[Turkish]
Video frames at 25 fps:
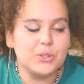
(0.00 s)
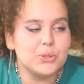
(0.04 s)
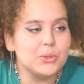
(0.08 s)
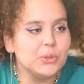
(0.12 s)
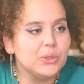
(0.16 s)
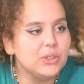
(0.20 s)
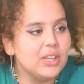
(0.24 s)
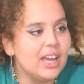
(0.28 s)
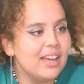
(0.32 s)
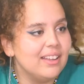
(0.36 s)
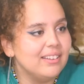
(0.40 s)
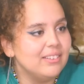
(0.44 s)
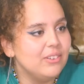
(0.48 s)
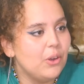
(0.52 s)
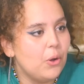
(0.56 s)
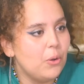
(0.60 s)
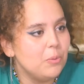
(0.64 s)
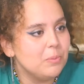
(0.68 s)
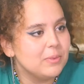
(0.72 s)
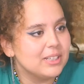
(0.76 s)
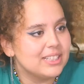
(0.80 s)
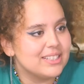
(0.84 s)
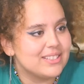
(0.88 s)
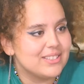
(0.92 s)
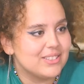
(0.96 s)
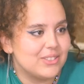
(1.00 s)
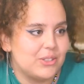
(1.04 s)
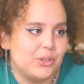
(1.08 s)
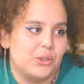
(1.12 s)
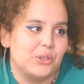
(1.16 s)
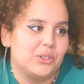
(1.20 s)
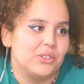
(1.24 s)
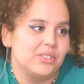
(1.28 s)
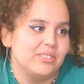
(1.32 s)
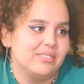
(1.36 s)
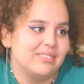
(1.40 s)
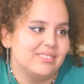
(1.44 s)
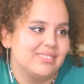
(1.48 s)
Küçükken ne olmak
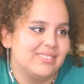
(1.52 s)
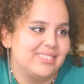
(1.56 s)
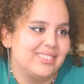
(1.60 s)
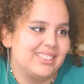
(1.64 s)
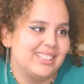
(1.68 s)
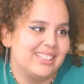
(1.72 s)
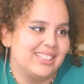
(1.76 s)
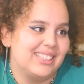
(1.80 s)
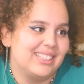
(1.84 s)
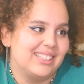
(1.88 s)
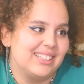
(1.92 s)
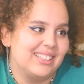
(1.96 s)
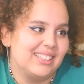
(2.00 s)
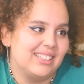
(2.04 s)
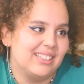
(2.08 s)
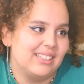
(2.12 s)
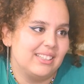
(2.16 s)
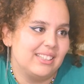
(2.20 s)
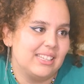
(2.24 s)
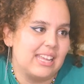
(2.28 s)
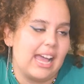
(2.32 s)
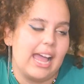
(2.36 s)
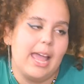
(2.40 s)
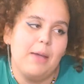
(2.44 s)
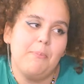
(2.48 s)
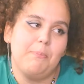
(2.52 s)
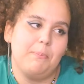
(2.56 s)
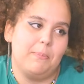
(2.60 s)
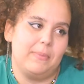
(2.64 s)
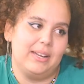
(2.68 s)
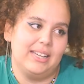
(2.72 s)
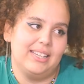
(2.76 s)
istiyordun? Oyuncu. Ya hep